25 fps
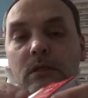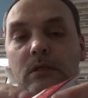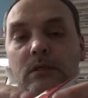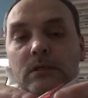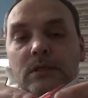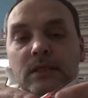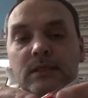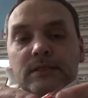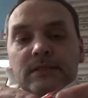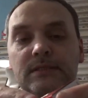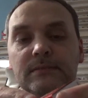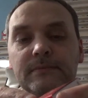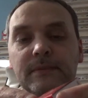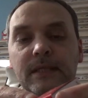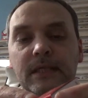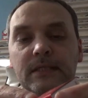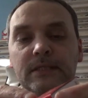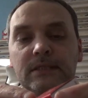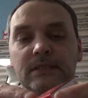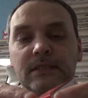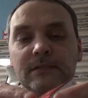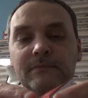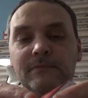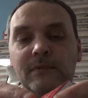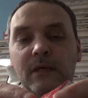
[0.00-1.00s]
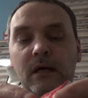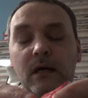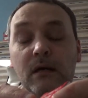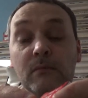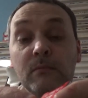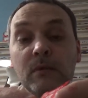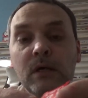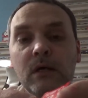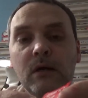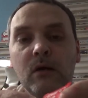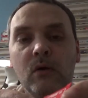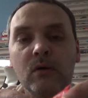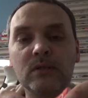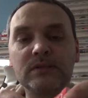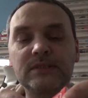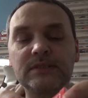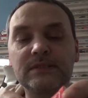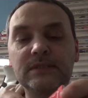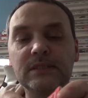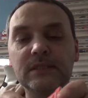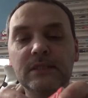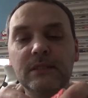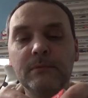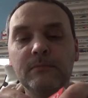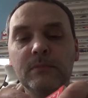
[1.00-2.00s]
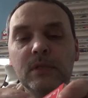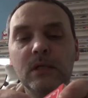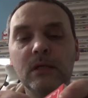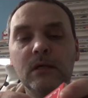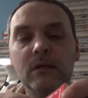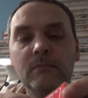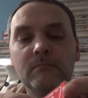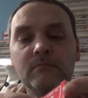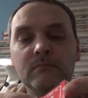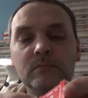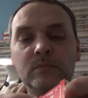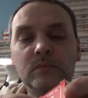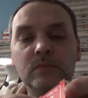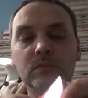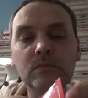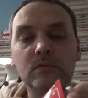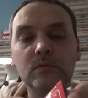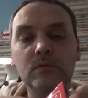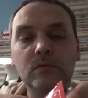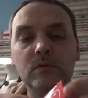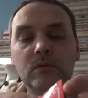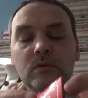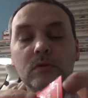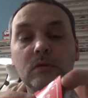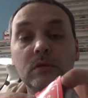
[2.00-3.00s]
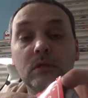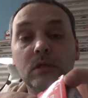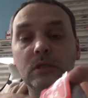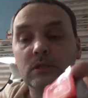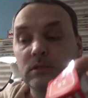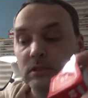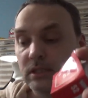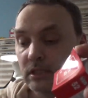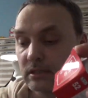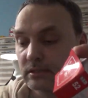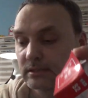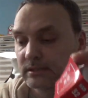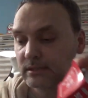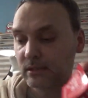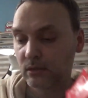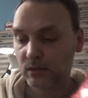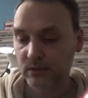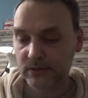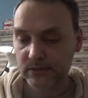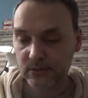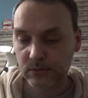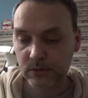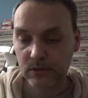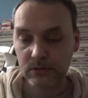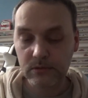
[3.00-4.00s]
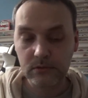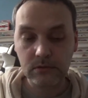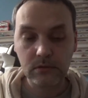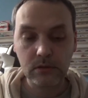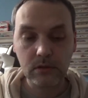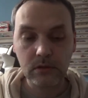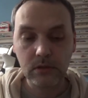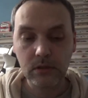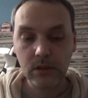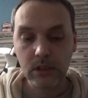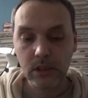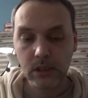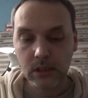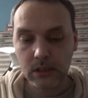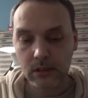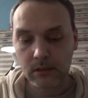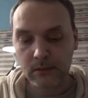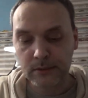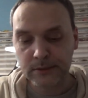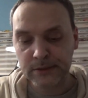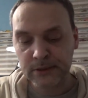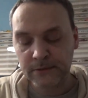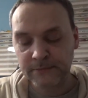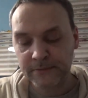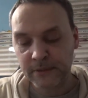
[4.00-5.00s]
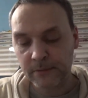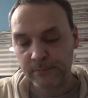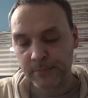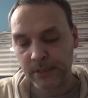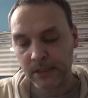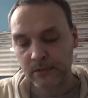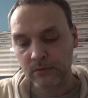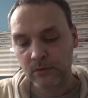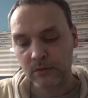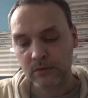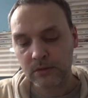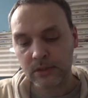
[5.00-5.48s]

Jetzt werde ich den Wagen mal aus dem ähm, Dingens rausholen. Aus der Verpackung.